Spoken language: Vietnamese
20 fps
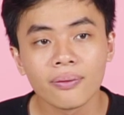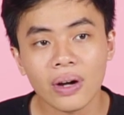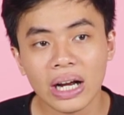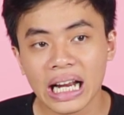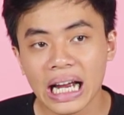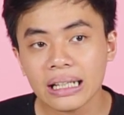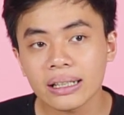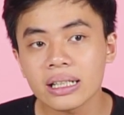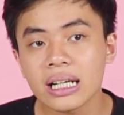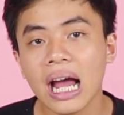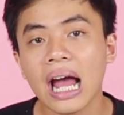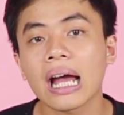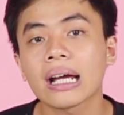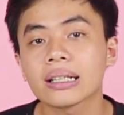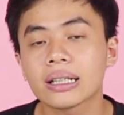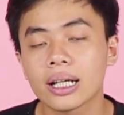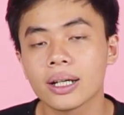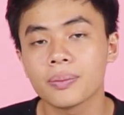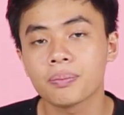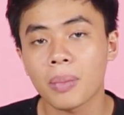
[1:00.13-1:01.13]
và cái thứ hai
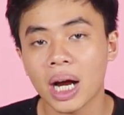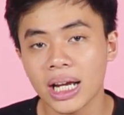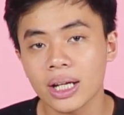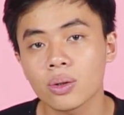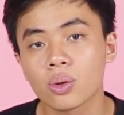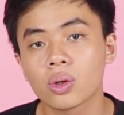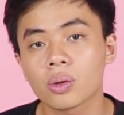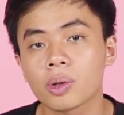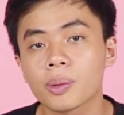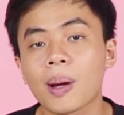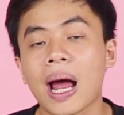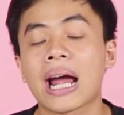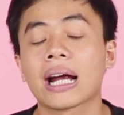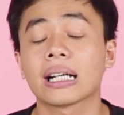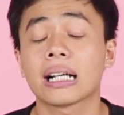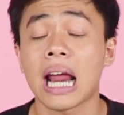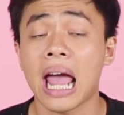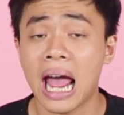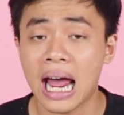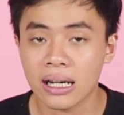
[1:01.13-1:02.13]
thì máy của các bạn
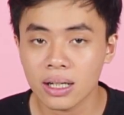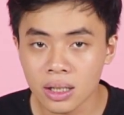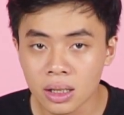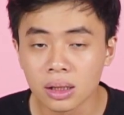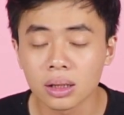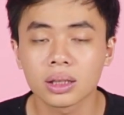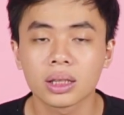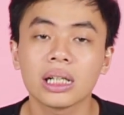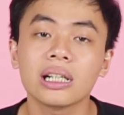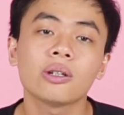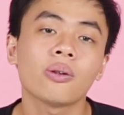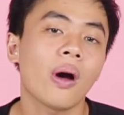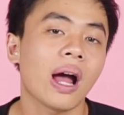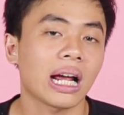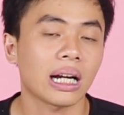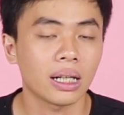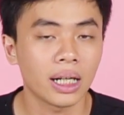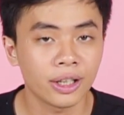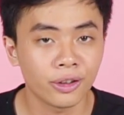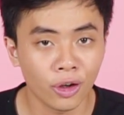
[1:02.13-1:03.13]
đã được kích
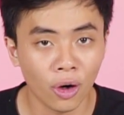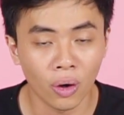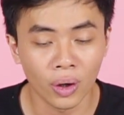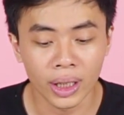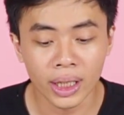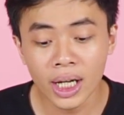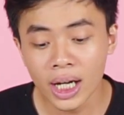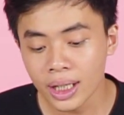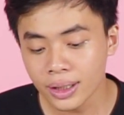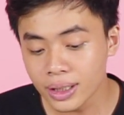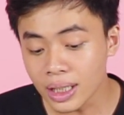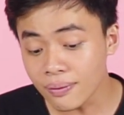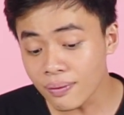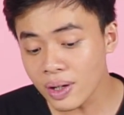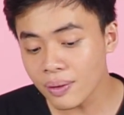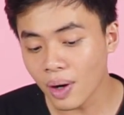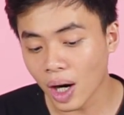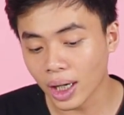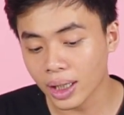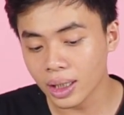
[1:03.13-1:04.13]
hoạt lên rồi chính
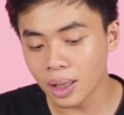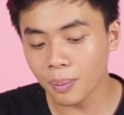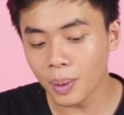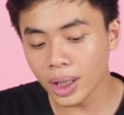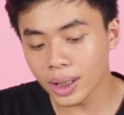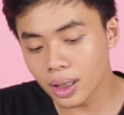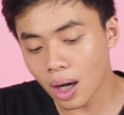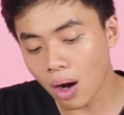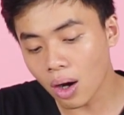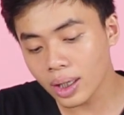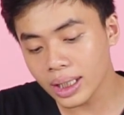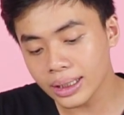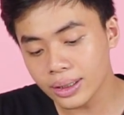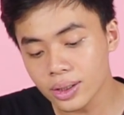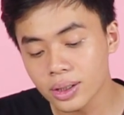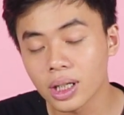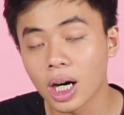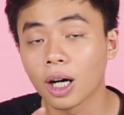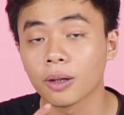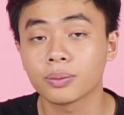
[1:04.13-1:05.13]
vì vậy nó mới có cái
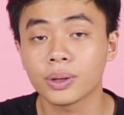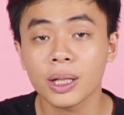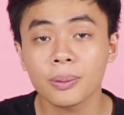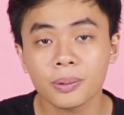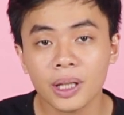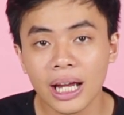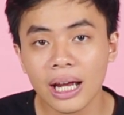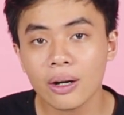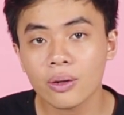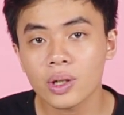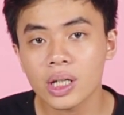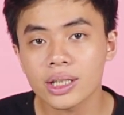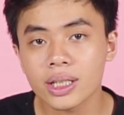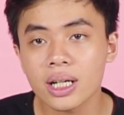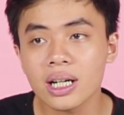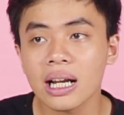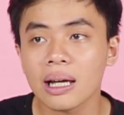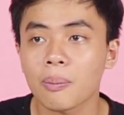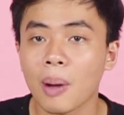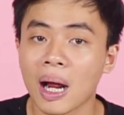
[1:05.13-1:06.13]
trường hợp tiếp theo đó
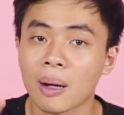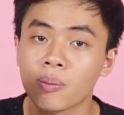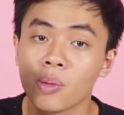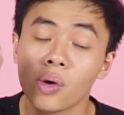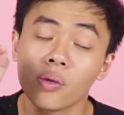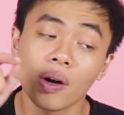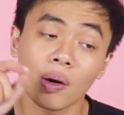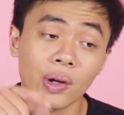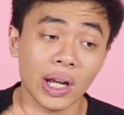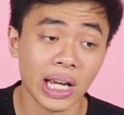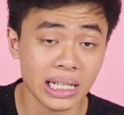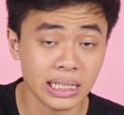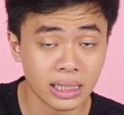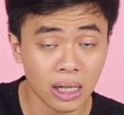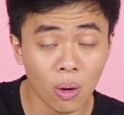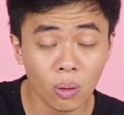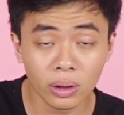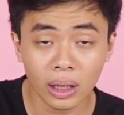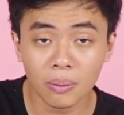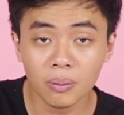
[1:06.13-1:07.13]
chính là bạn mua vào ngày
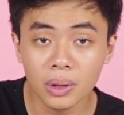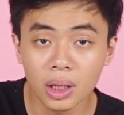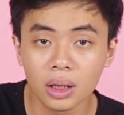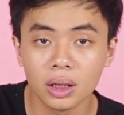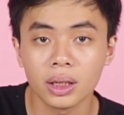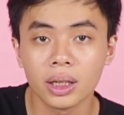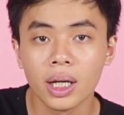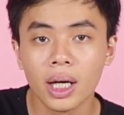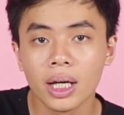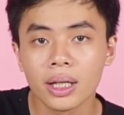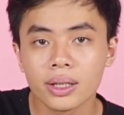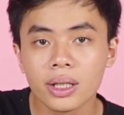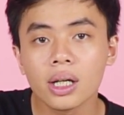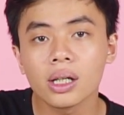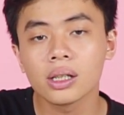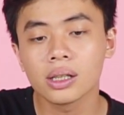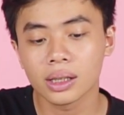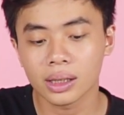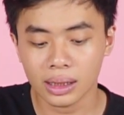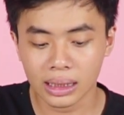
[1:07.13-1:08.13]
6 tháng 10
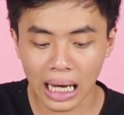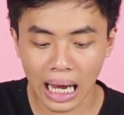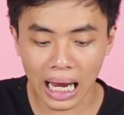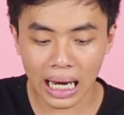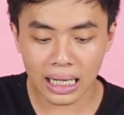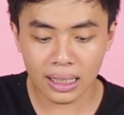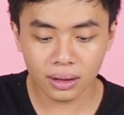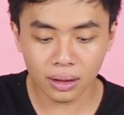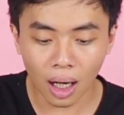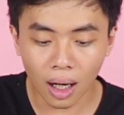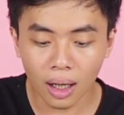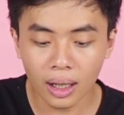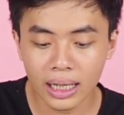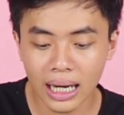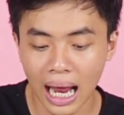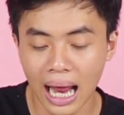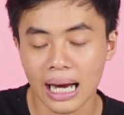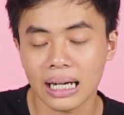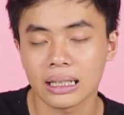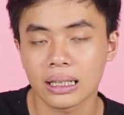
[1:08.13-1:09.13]
nhưng cái thời
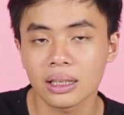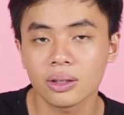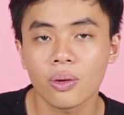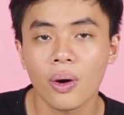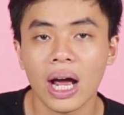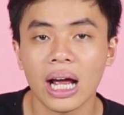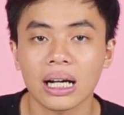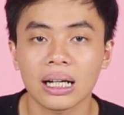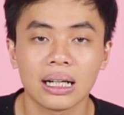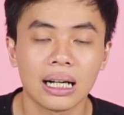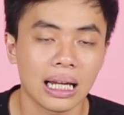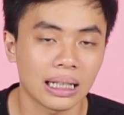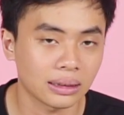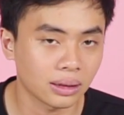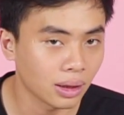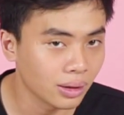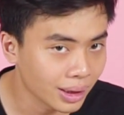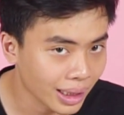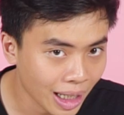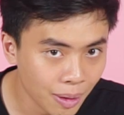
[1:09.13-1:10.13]
hạn kích hoạt là
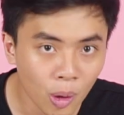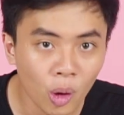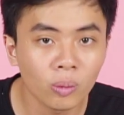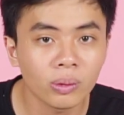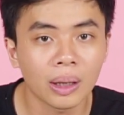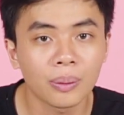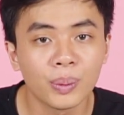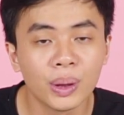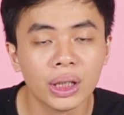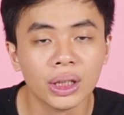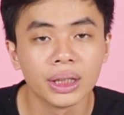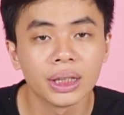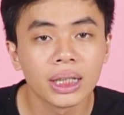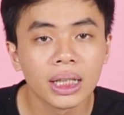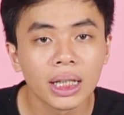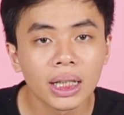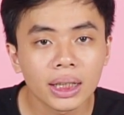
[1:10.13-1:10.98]
từ ngày 4 tháng 10